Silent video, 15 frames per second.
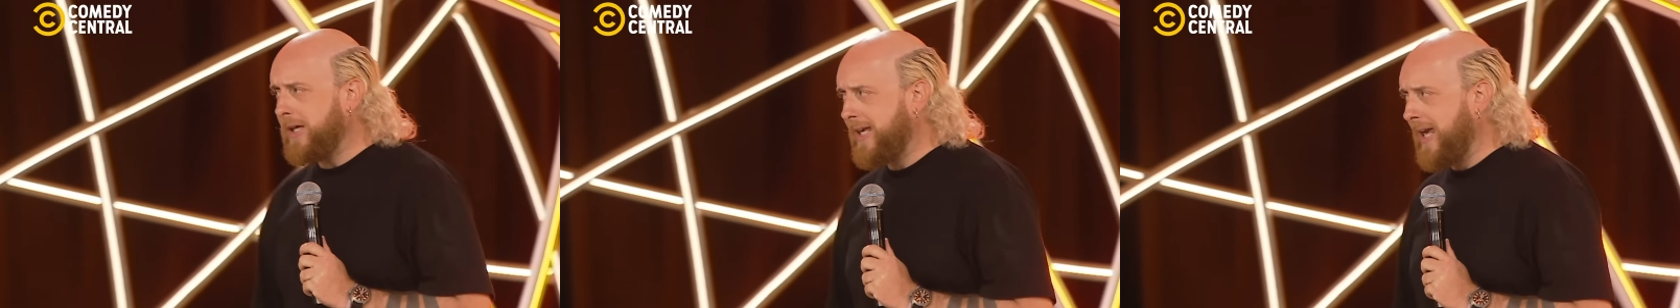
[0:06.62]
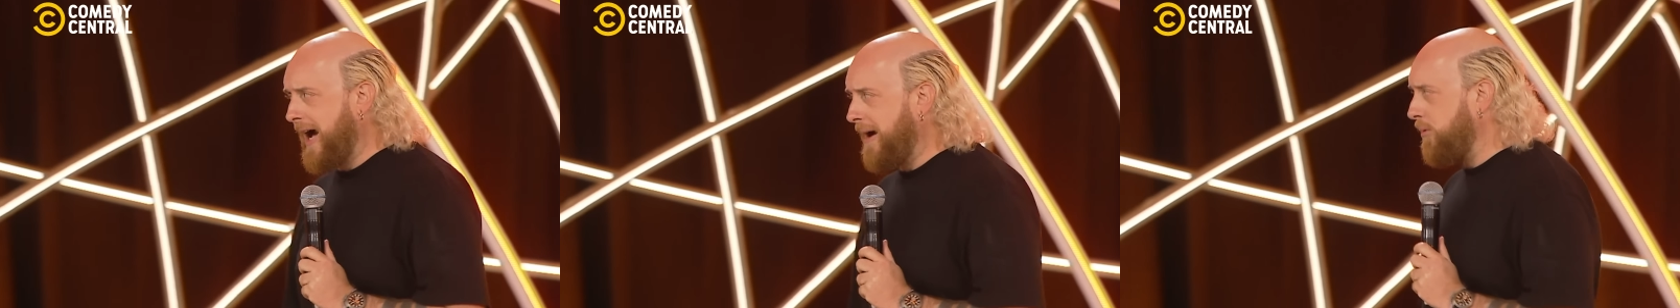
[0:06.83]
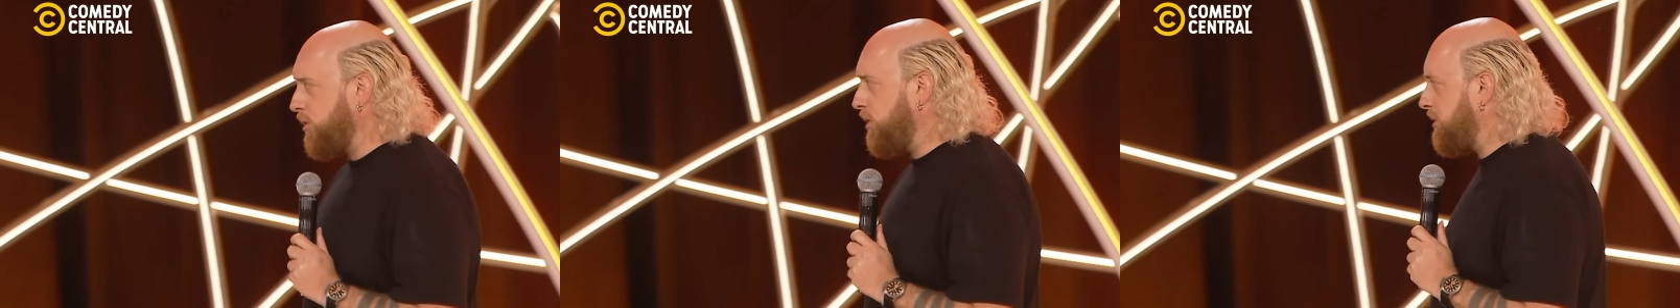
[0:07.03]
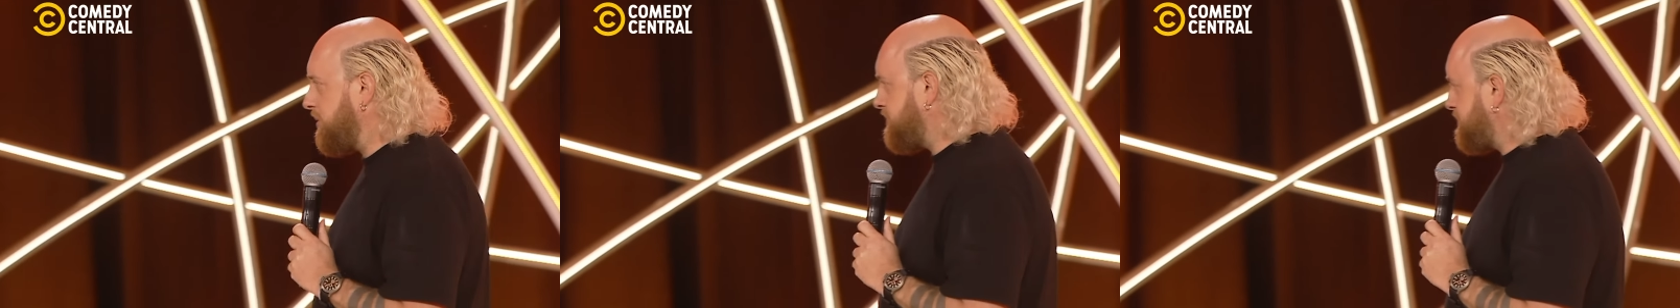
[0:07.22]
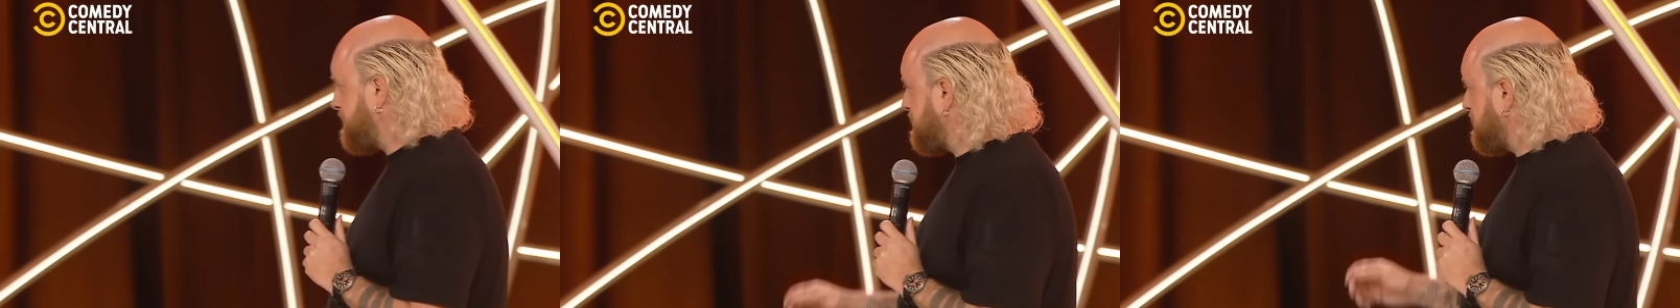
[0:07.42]
chiamo
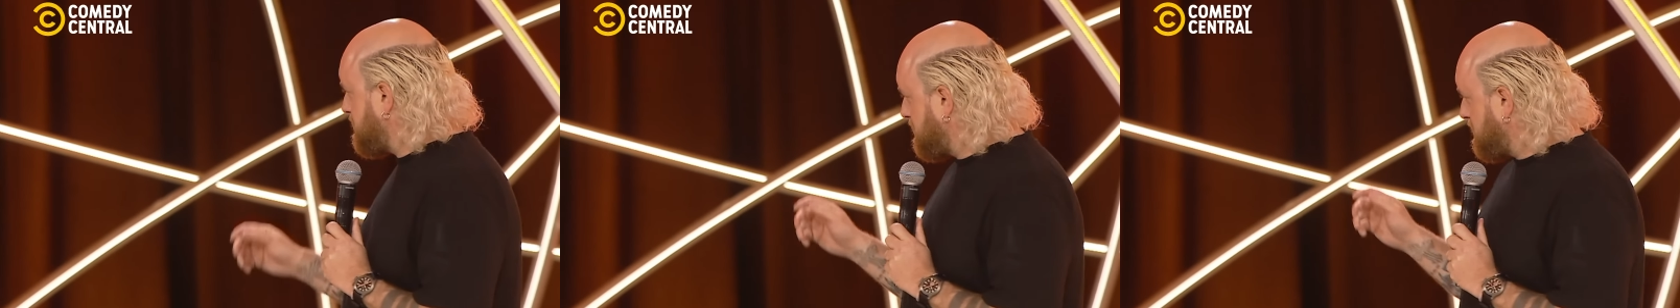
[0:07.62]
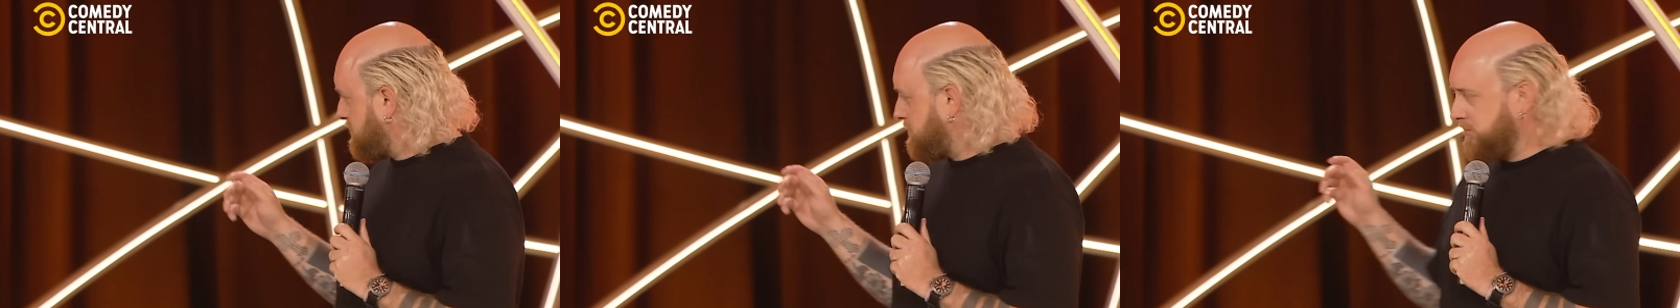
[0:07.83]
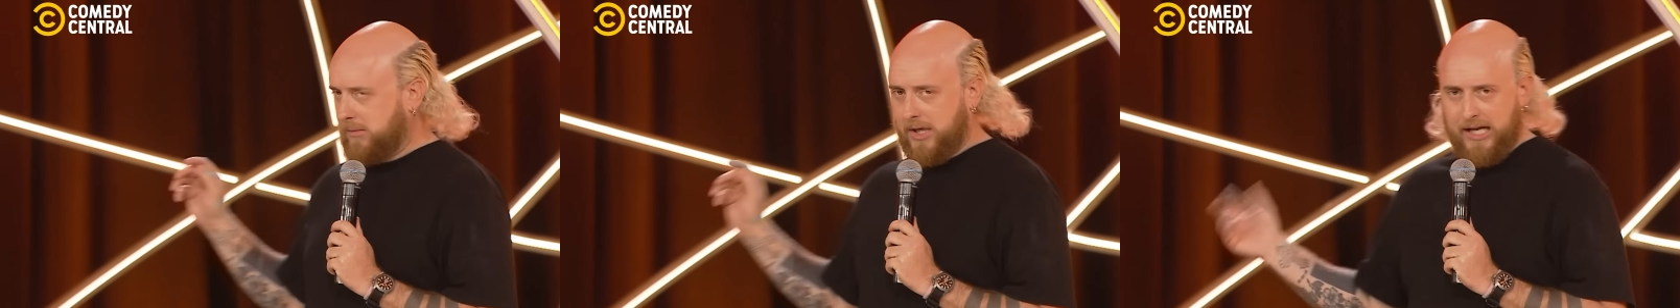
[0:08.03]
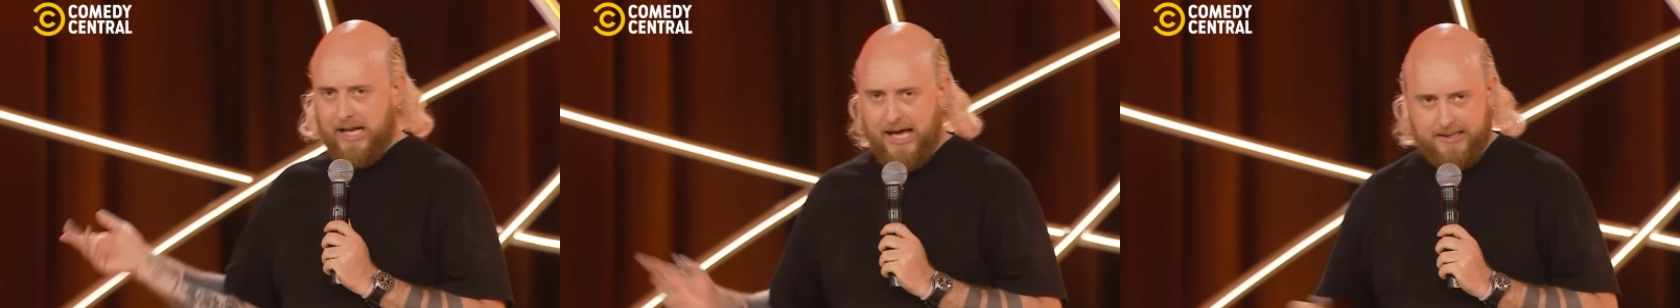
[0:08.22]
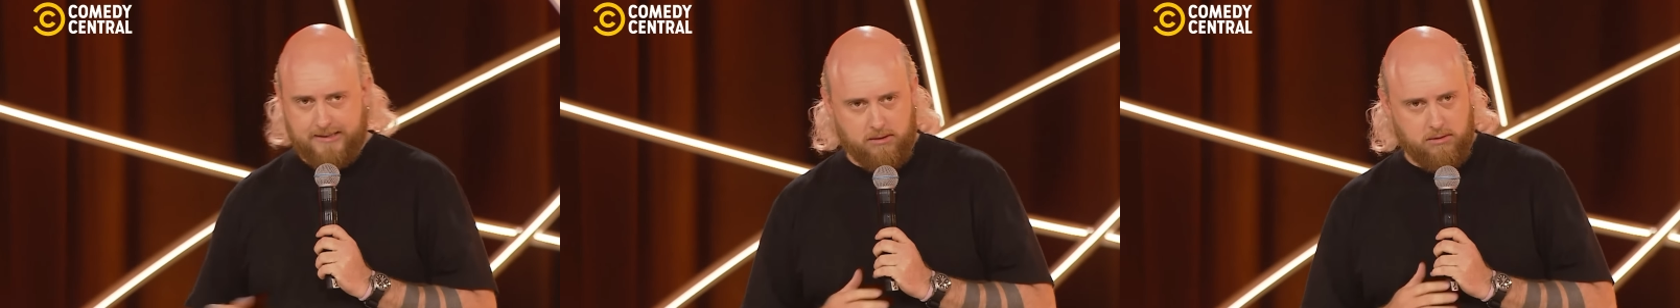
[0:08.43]

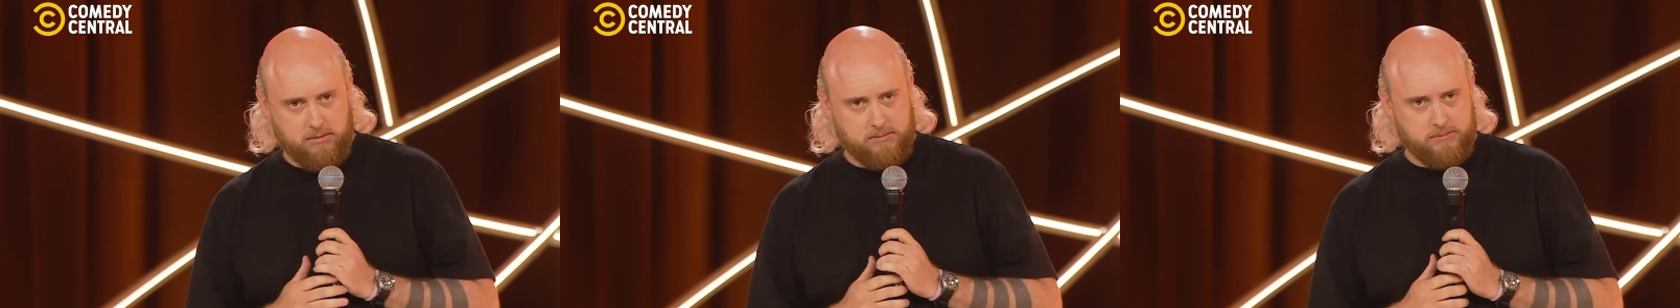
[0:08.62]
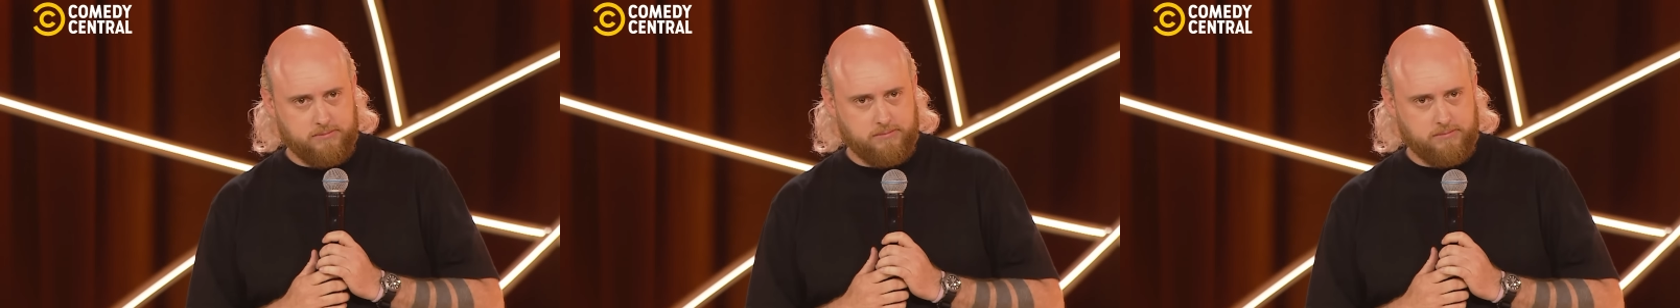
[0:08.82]
Eleazaro,